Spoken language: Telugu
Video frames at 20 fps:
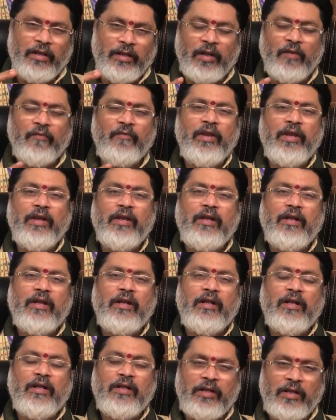రవి
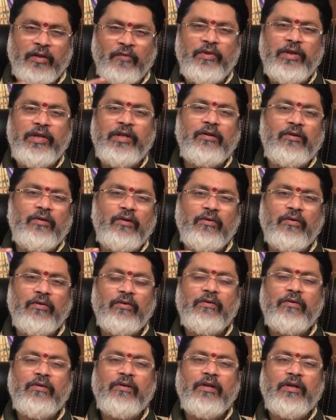రవి ఇంట్లో
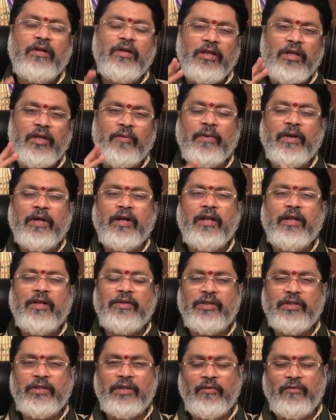ఈ మఖా
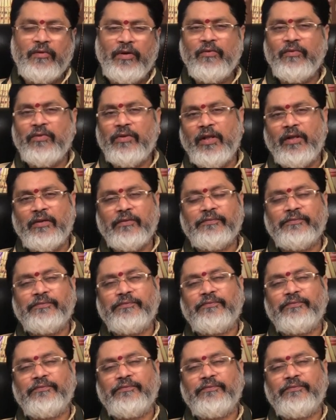నక్షత్రం వాళ్ళు ఉన్నారు